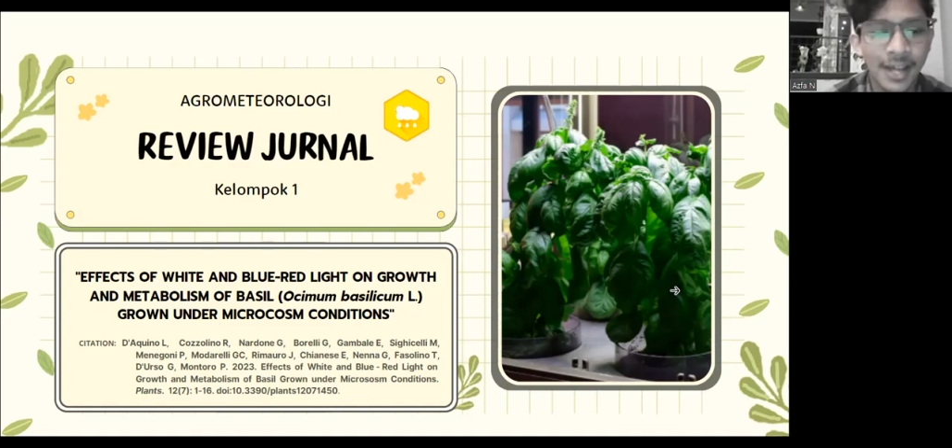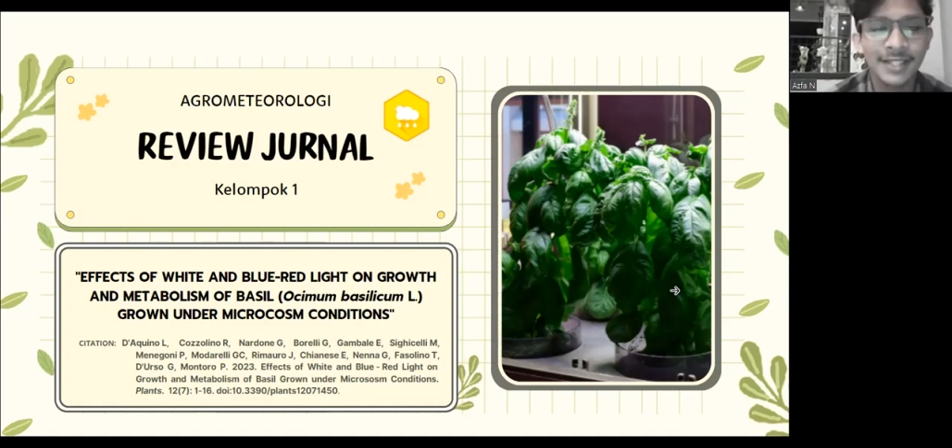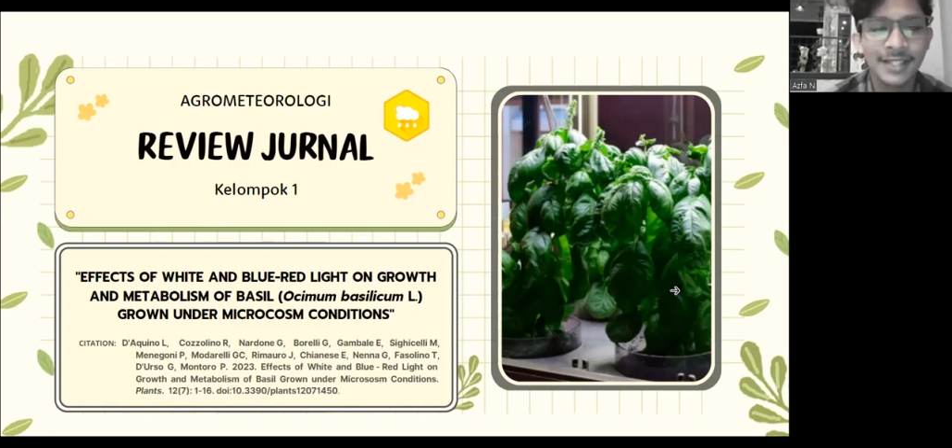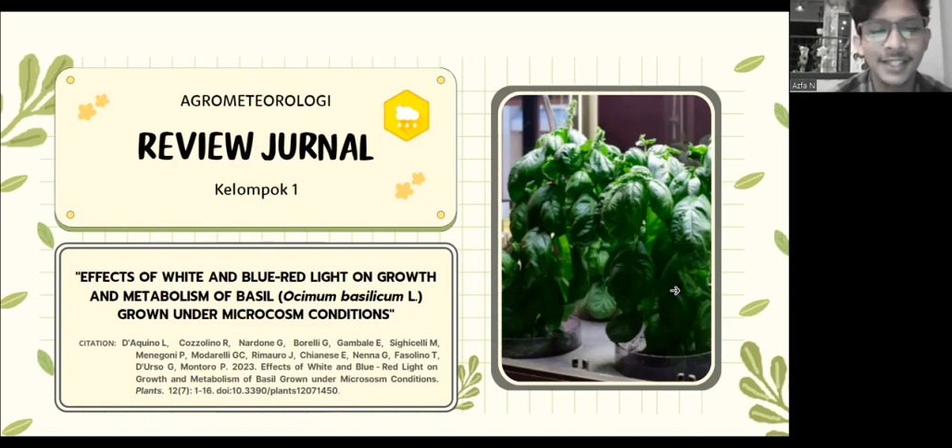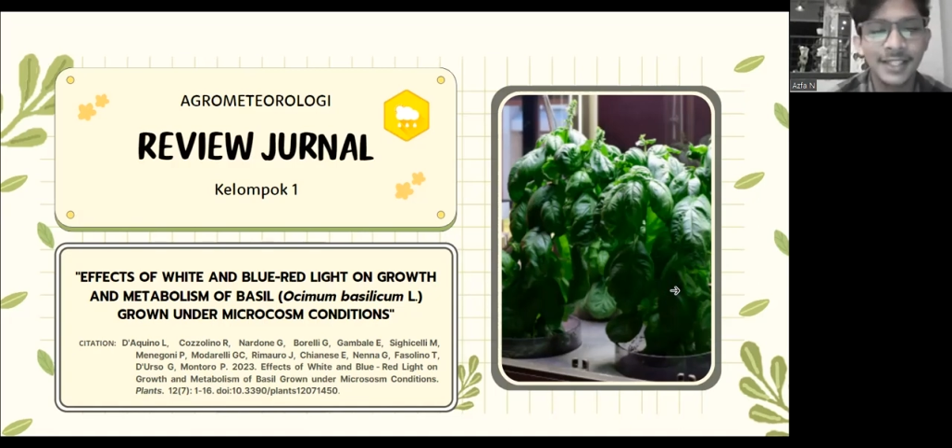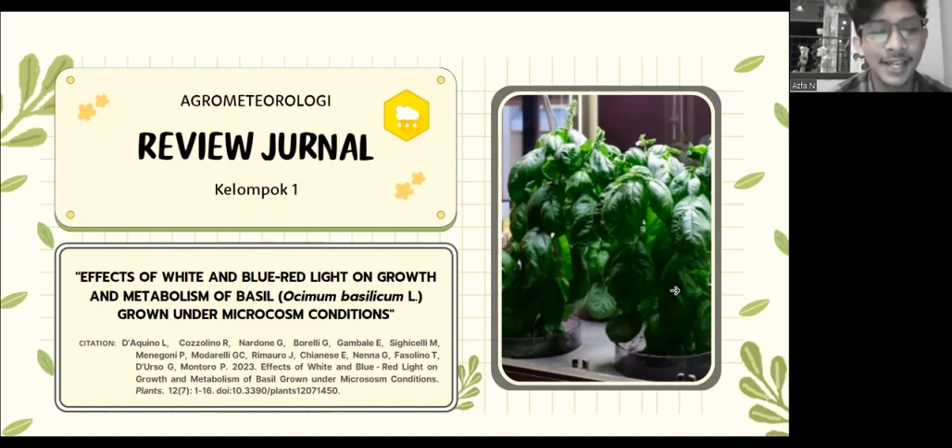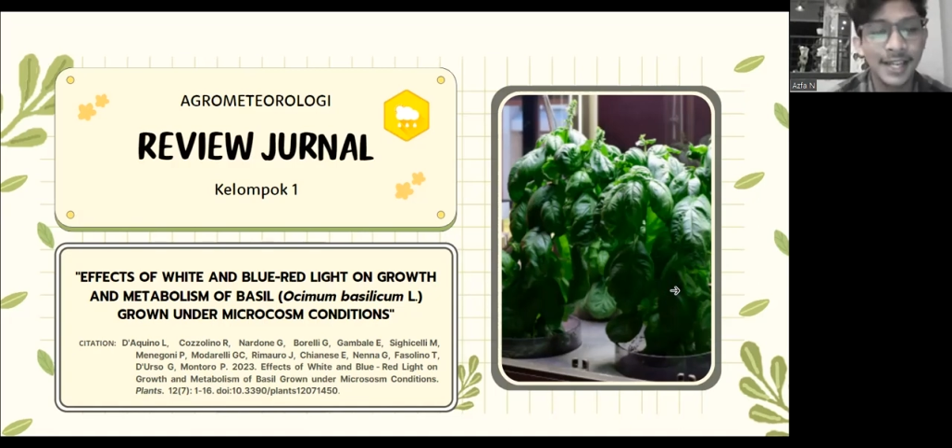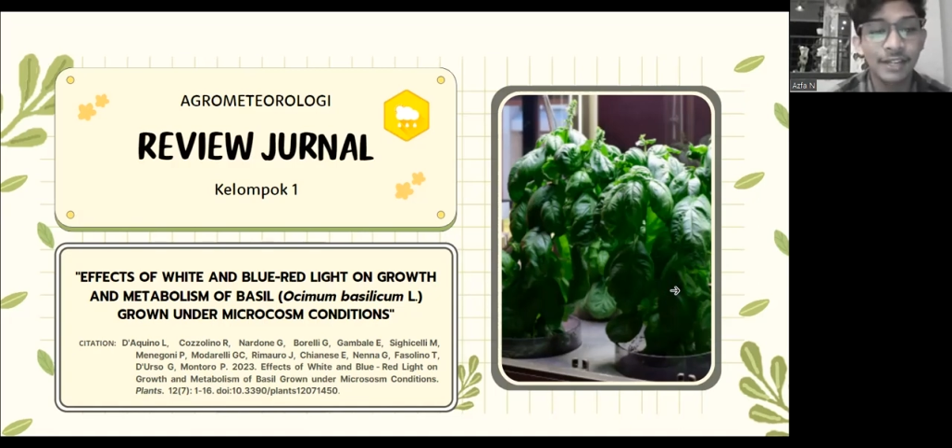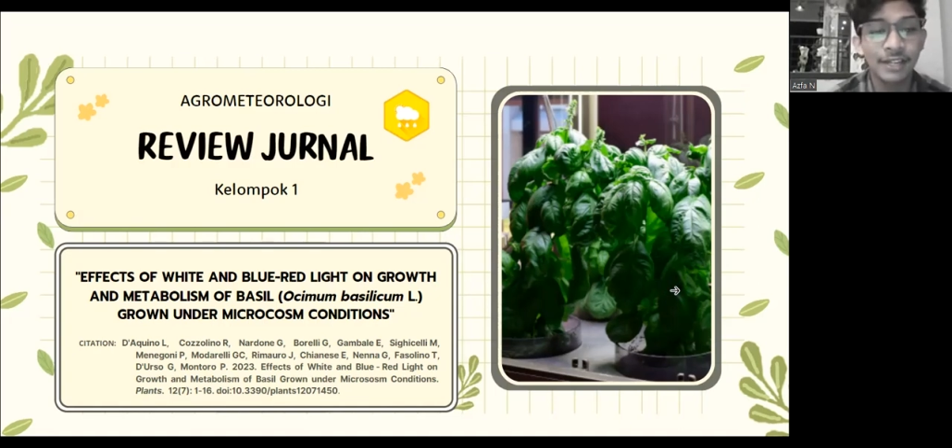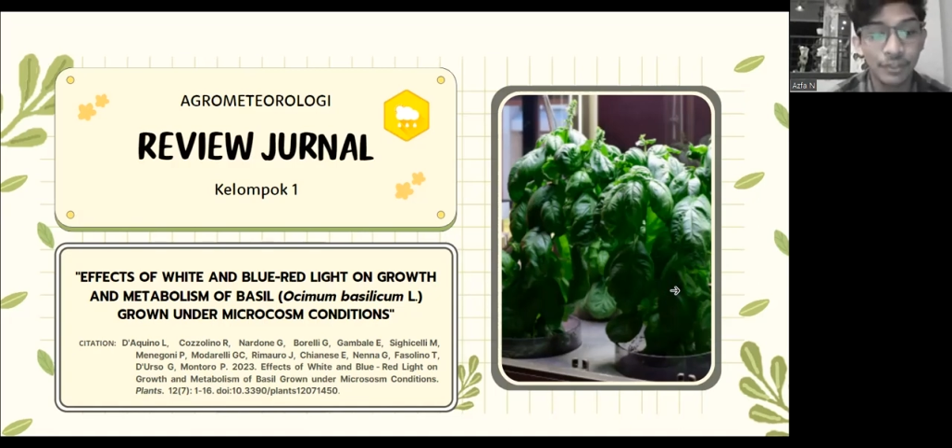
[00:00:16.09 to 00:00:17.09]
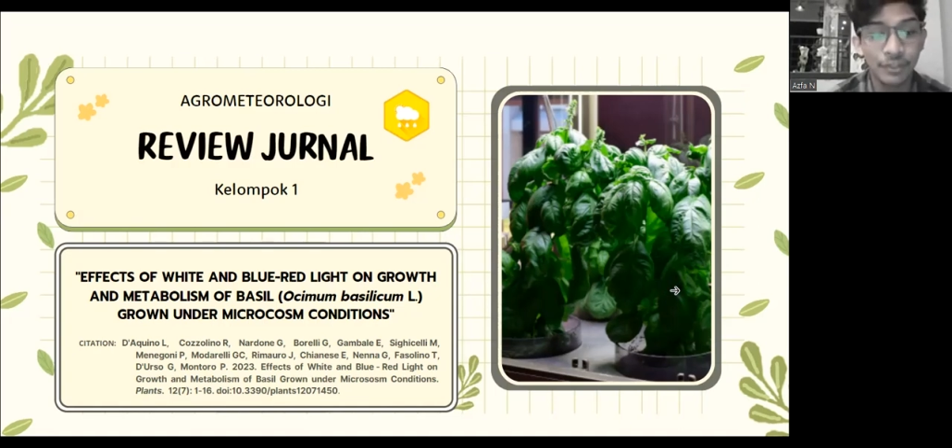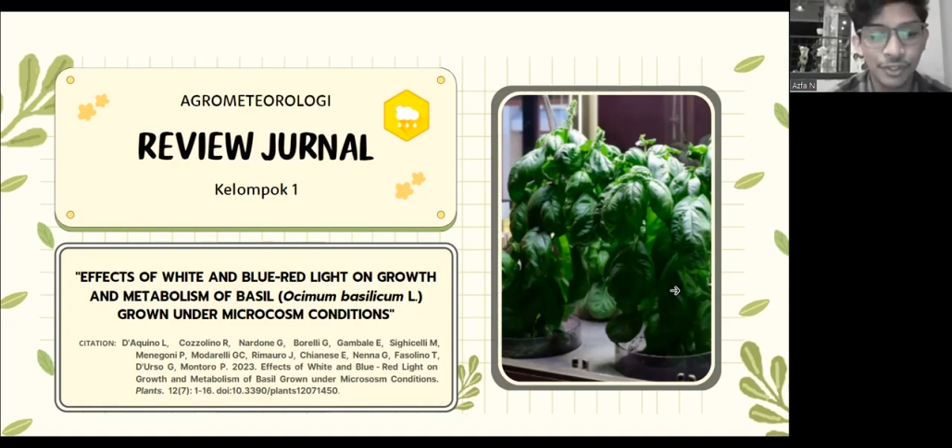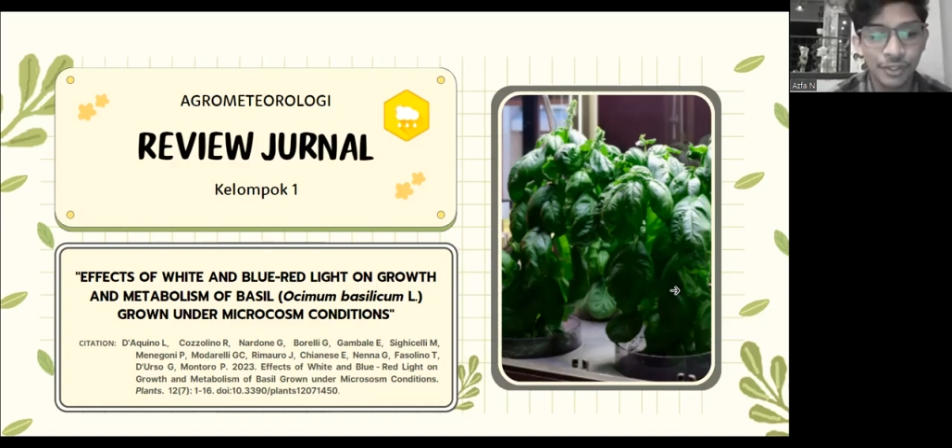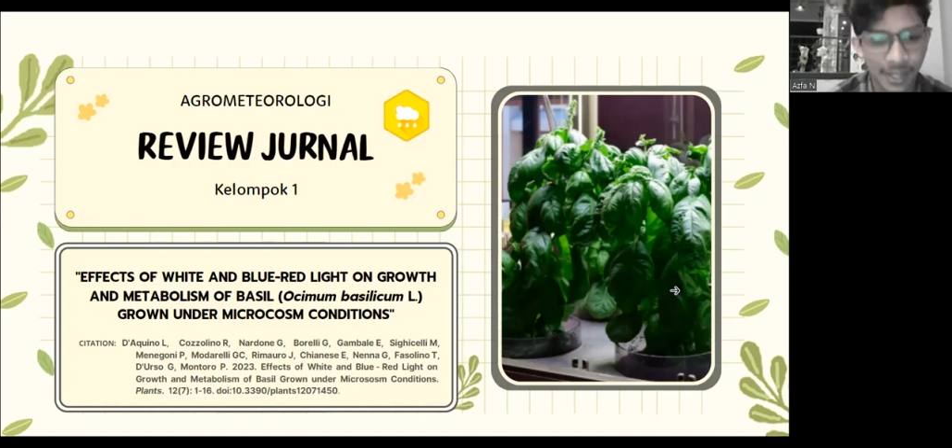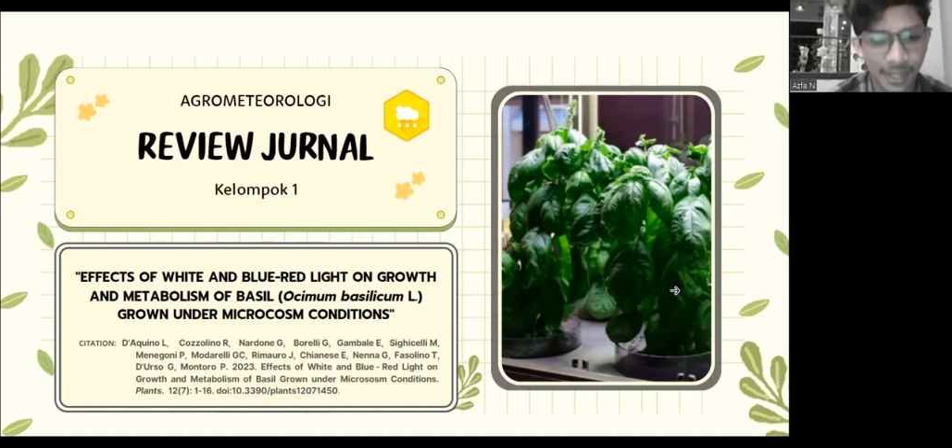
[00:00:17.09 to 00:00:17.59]
hasil dari review
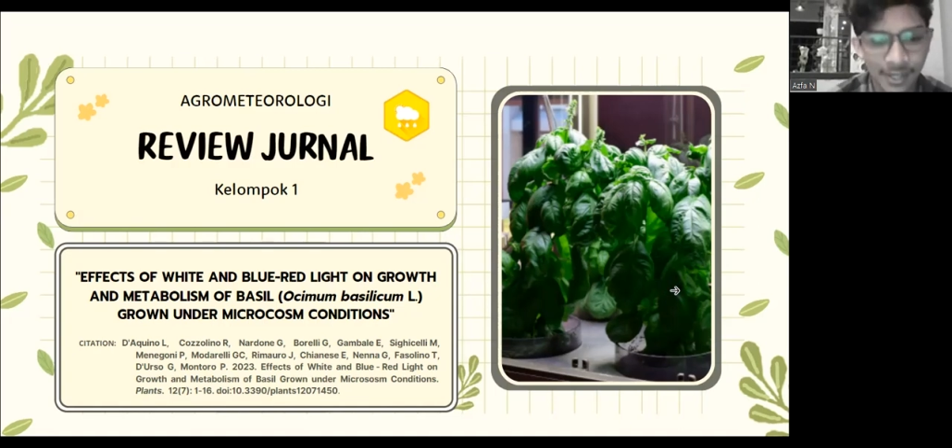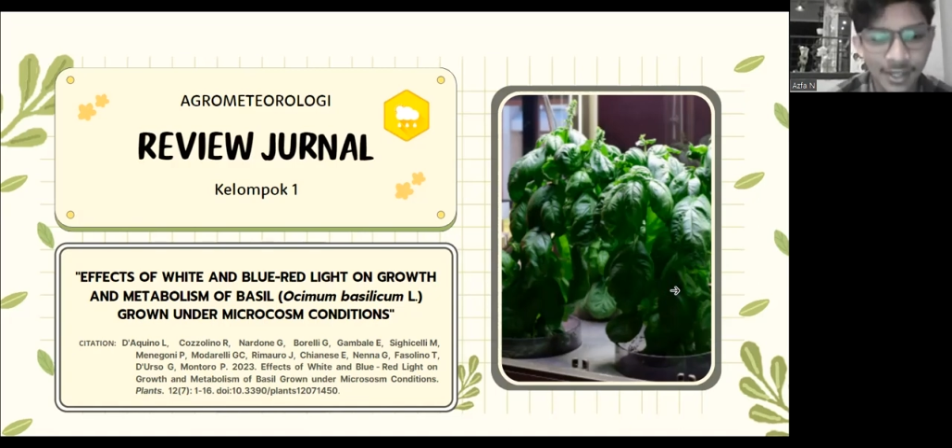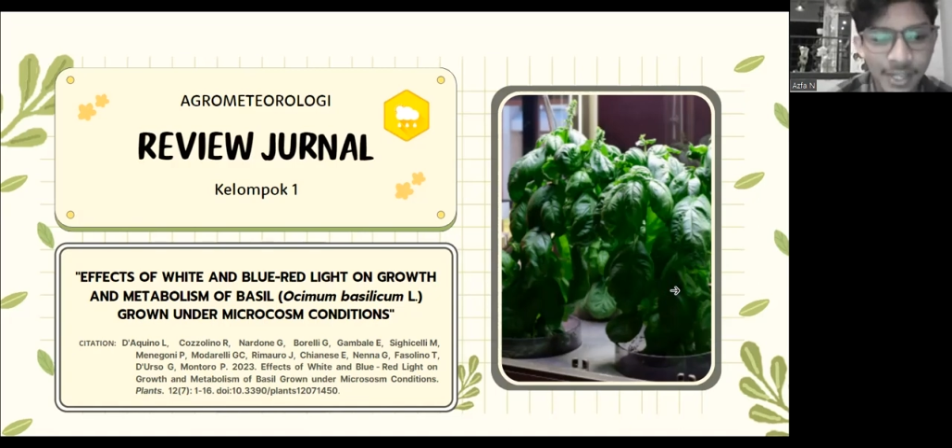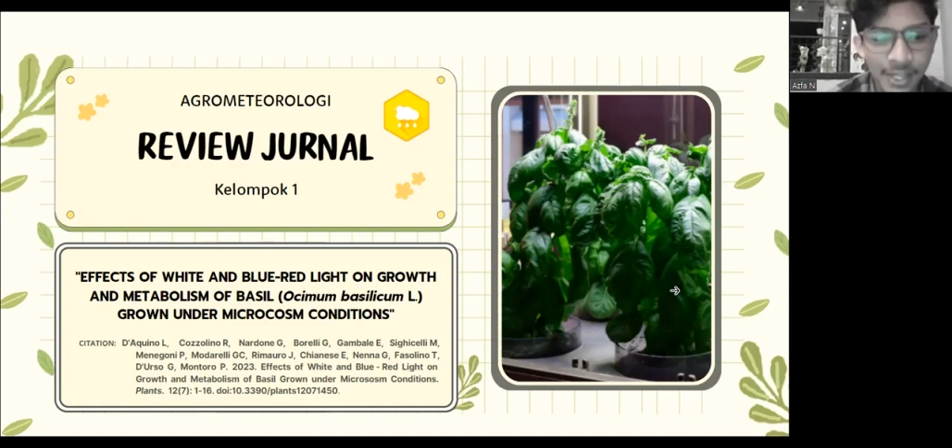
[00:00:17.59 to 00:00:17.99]
jurnal